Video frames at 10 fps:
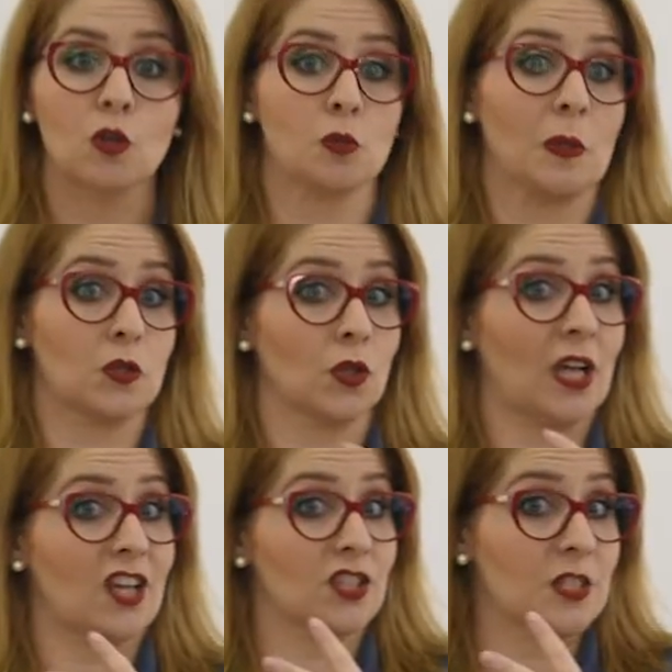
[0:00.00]
os
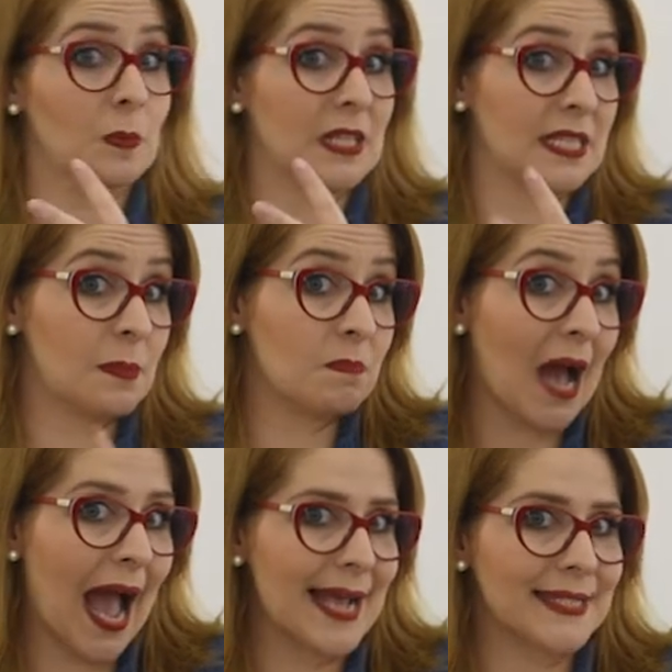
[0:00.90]
personagens
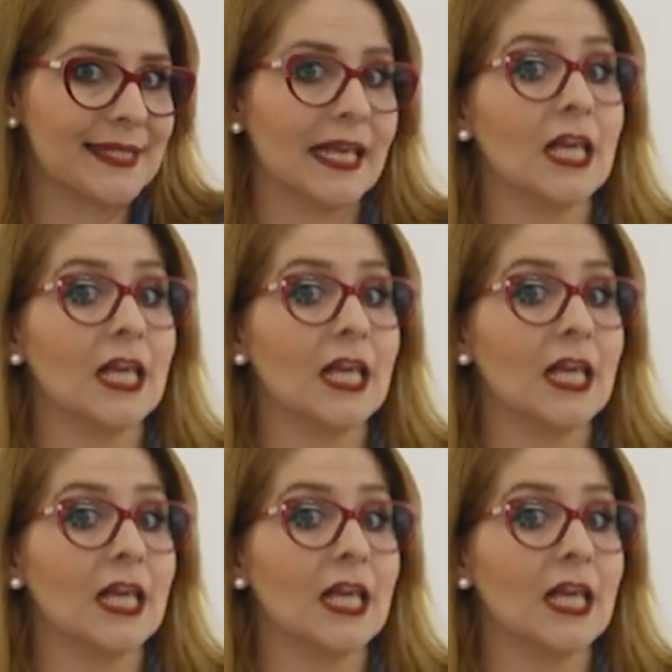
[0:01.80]
principais